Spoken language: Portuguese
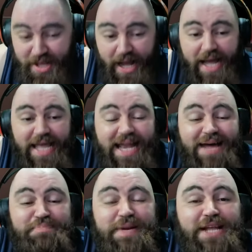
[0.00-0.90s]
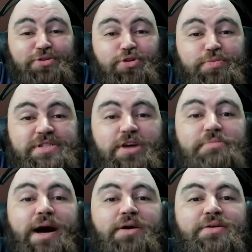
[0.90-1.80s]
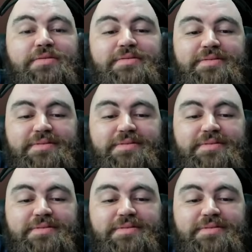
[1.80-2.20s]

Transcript: Aí era preto, o urubu saiu marrom.